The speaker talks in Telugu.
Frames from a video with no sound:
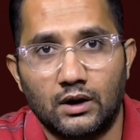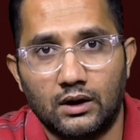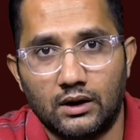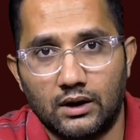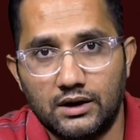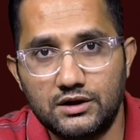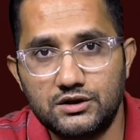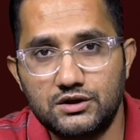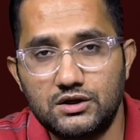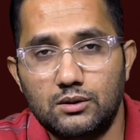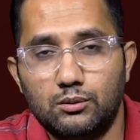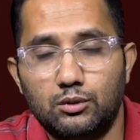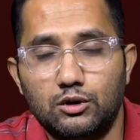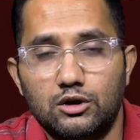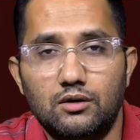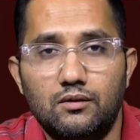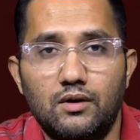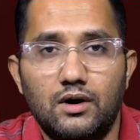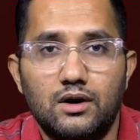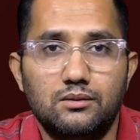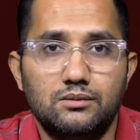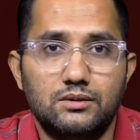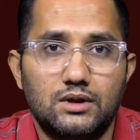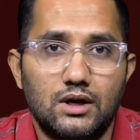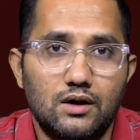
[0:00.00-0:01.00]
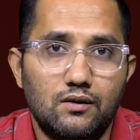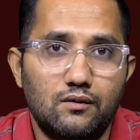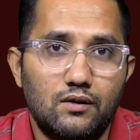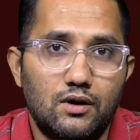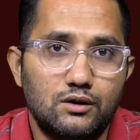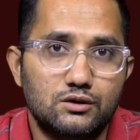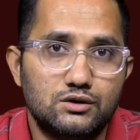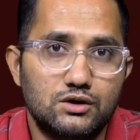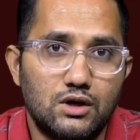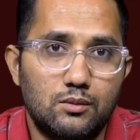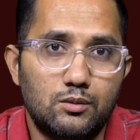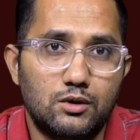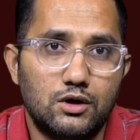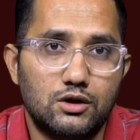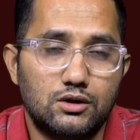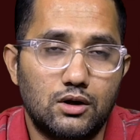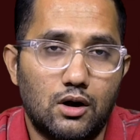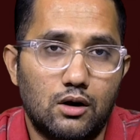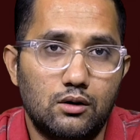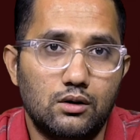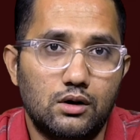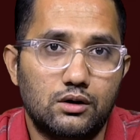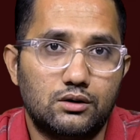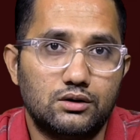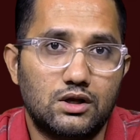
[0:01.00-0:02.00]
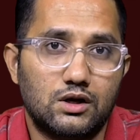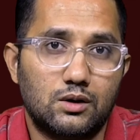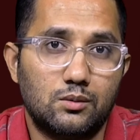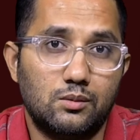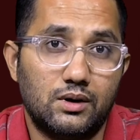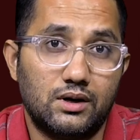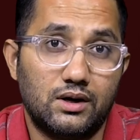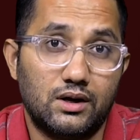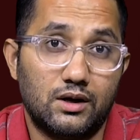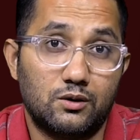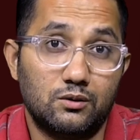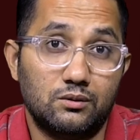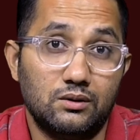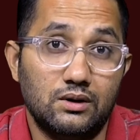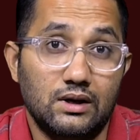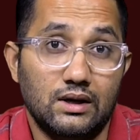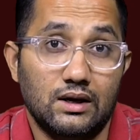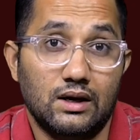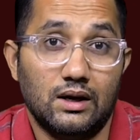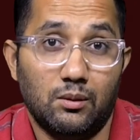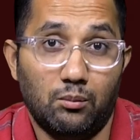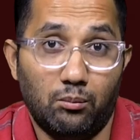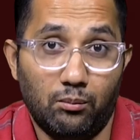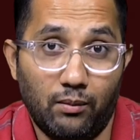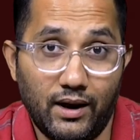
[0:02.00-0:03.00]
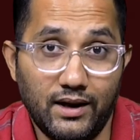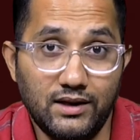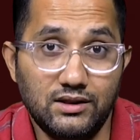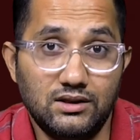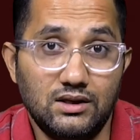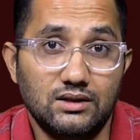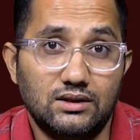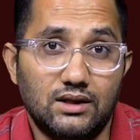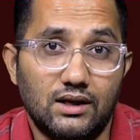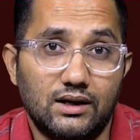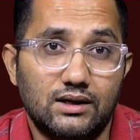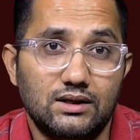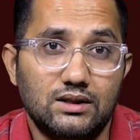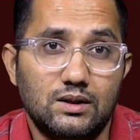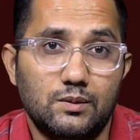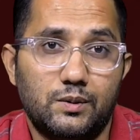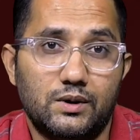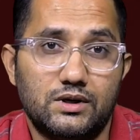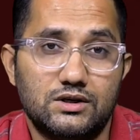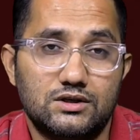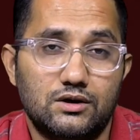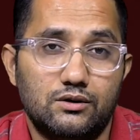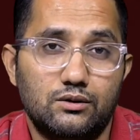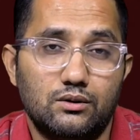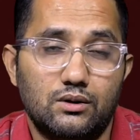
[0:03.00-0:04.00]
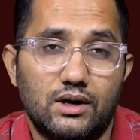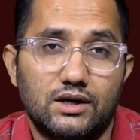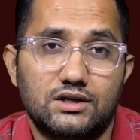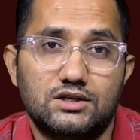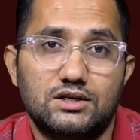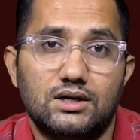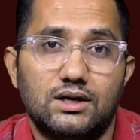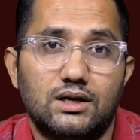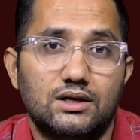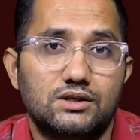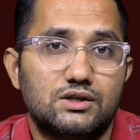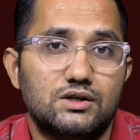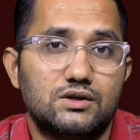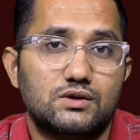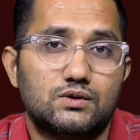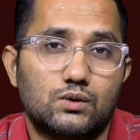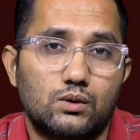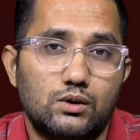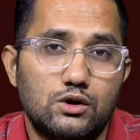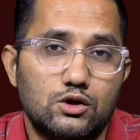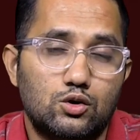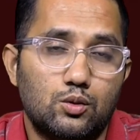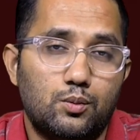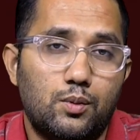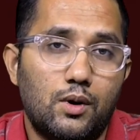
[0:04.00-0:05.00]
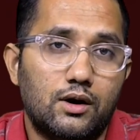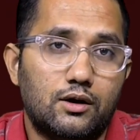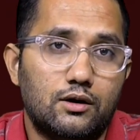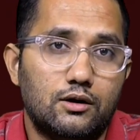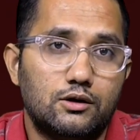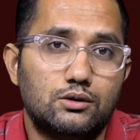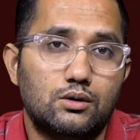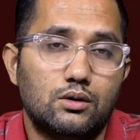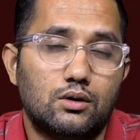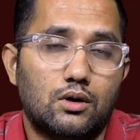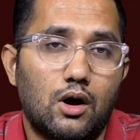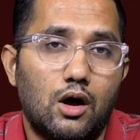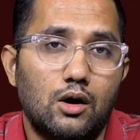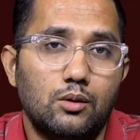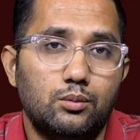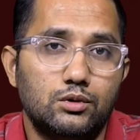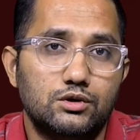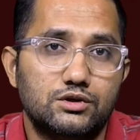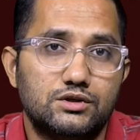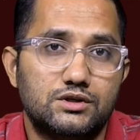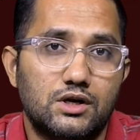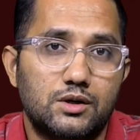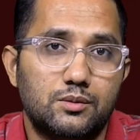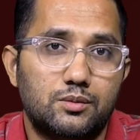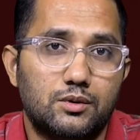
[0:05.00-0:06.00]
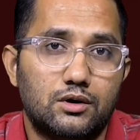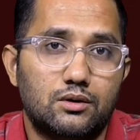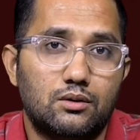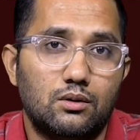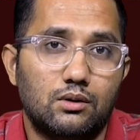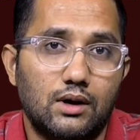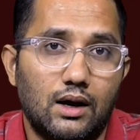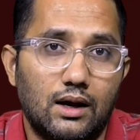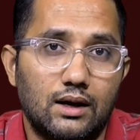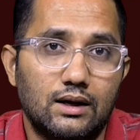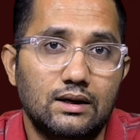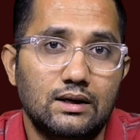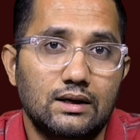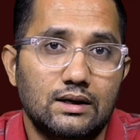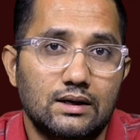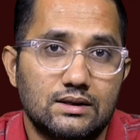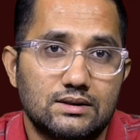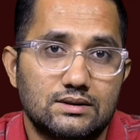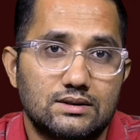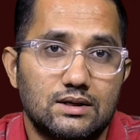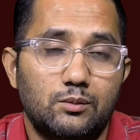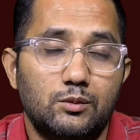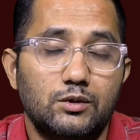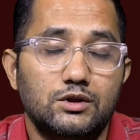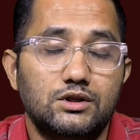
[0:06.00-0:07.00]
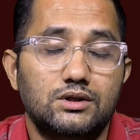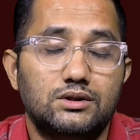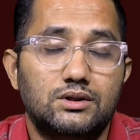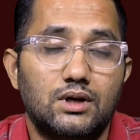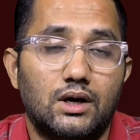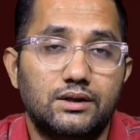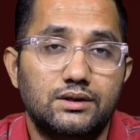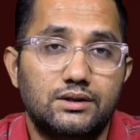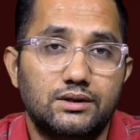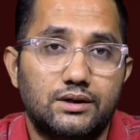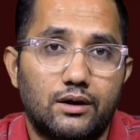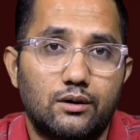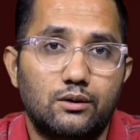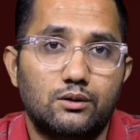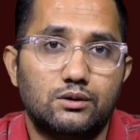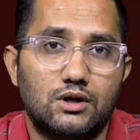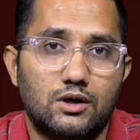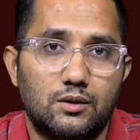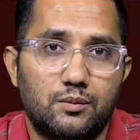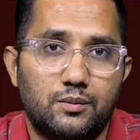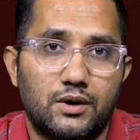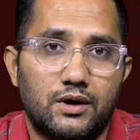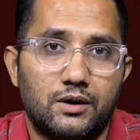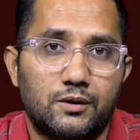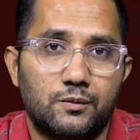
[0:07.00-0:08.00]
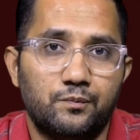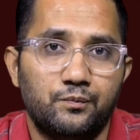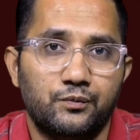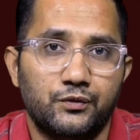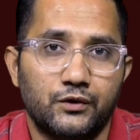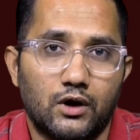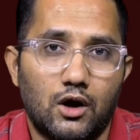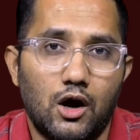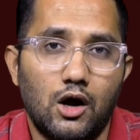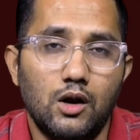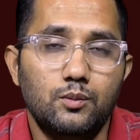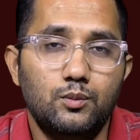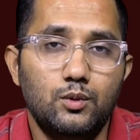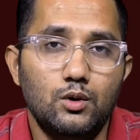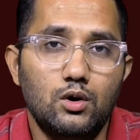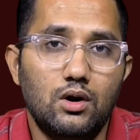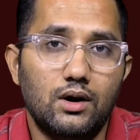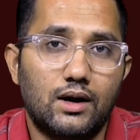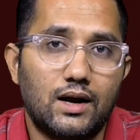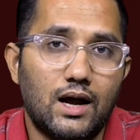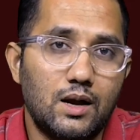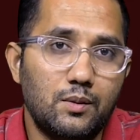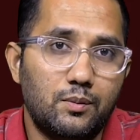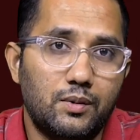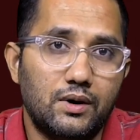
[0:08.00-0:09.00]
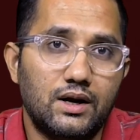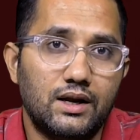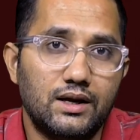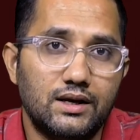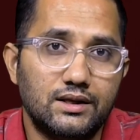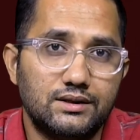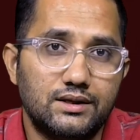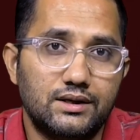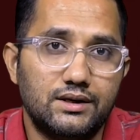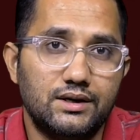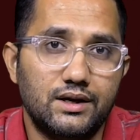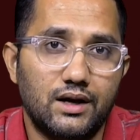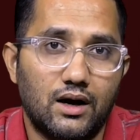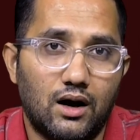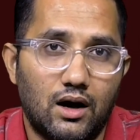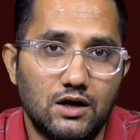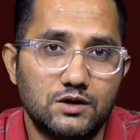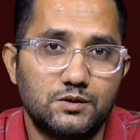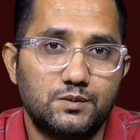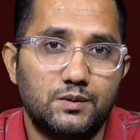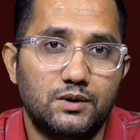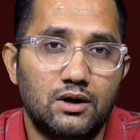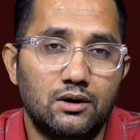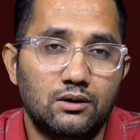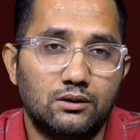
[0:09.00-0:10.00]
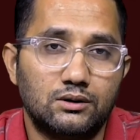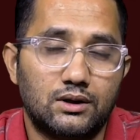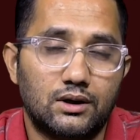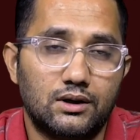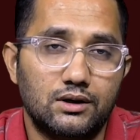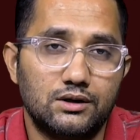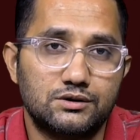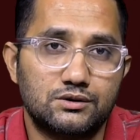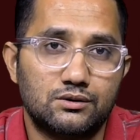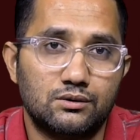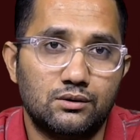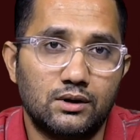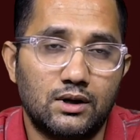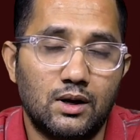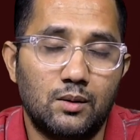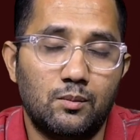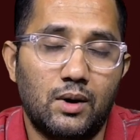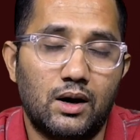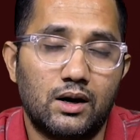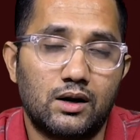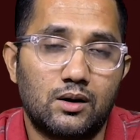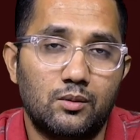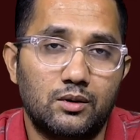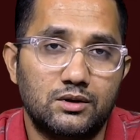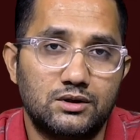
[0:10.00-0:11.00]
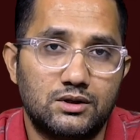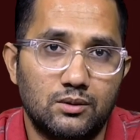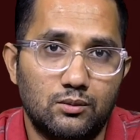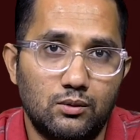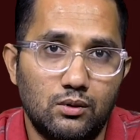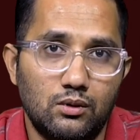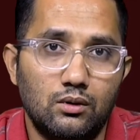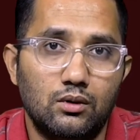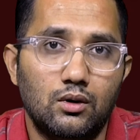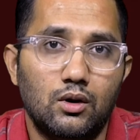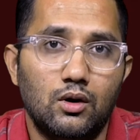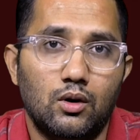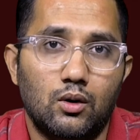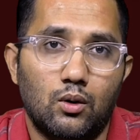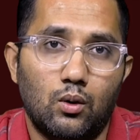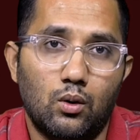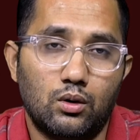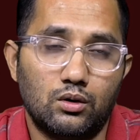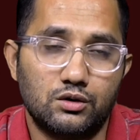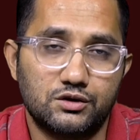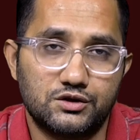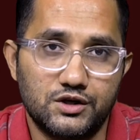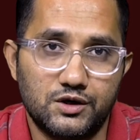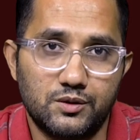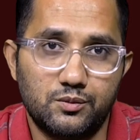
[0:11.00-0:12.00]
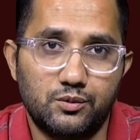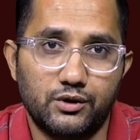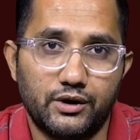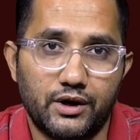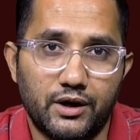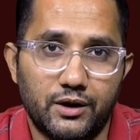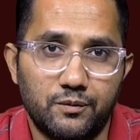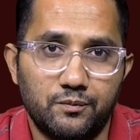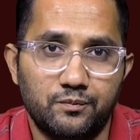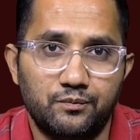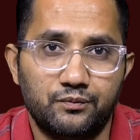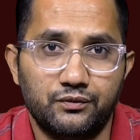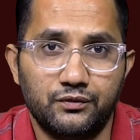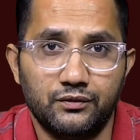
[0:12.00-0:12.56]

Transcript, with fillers: గడిచిన బుధవారం తెల్లవారుజామున దాడులకు తెగబడ్డారు మైతీ తరగతి ప్రజలను లక్ష్యంగా చేసుకుని తుపాకీలతో కాల్పులు జరిపినట్లుగా సంబంధిత అధికారులు తెలిపారు కాల్పుల్లో గాయపడిన ఇద్దరిని హాస్పిటల్కు తరలిస్తుండగా మార్గమధ్యంలో ఒకరు చనిపోయారు